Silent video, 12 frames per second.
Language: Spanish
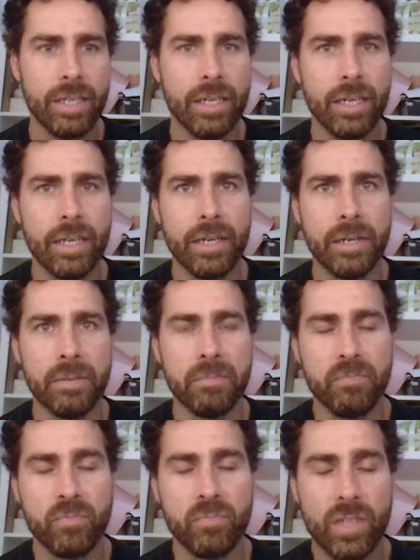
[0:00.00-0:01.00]
Eh,
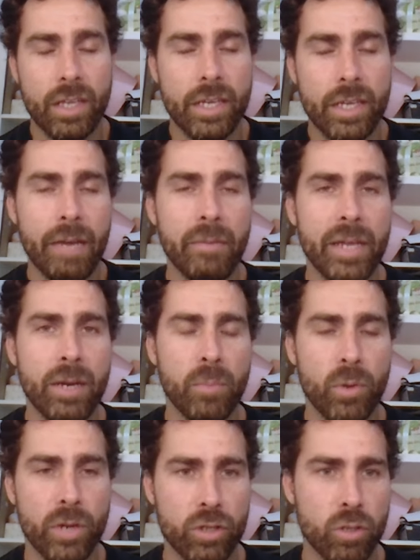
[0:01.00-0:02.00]
y había un
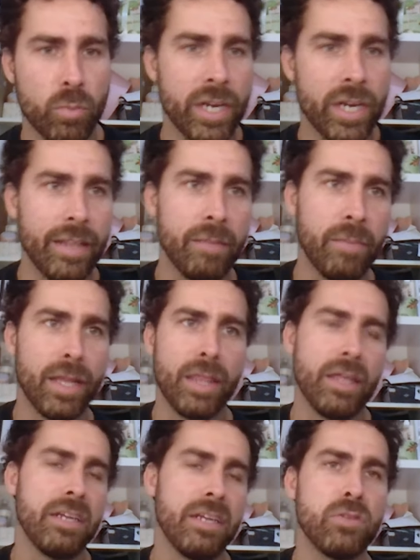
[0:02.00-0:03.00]
proyecto muy grande para
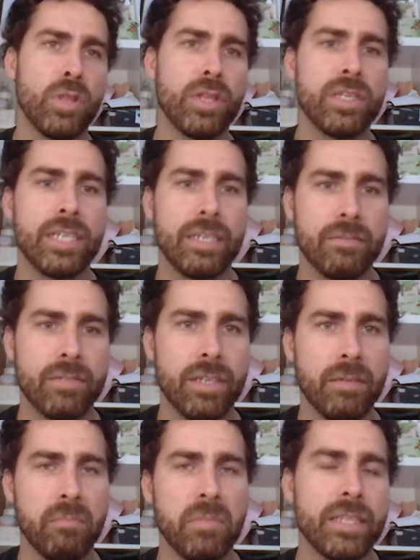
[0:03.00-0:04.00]
hacer y entonces
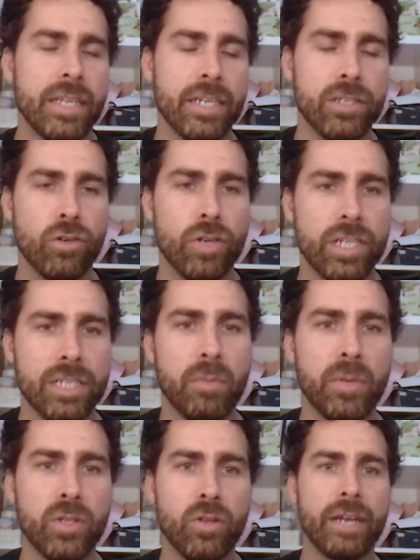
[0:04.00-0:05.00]
me interesó en ese
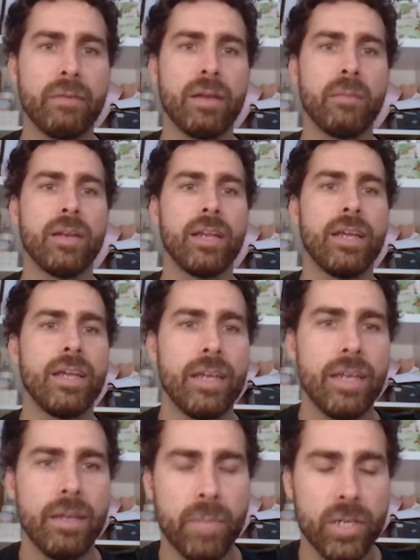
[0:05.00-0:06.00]
momento a nivel
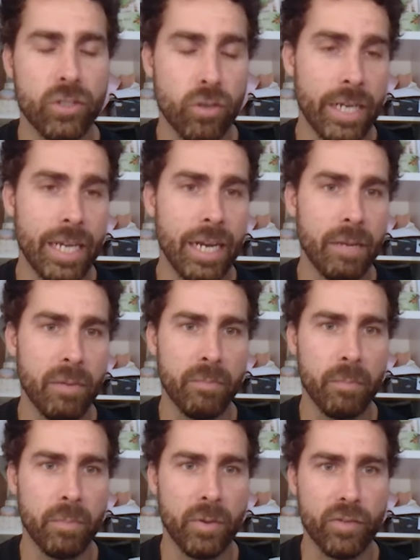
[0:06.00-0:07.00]
personal y a
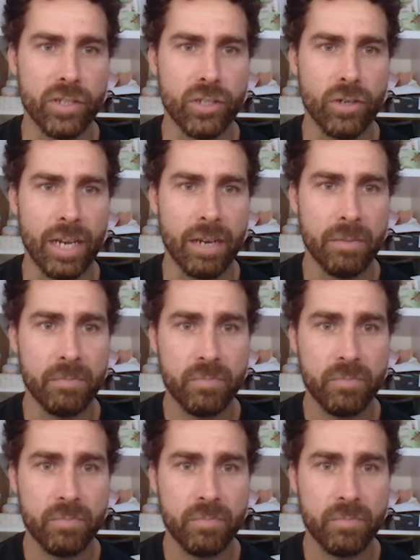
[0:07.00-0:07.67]
nivel profesional.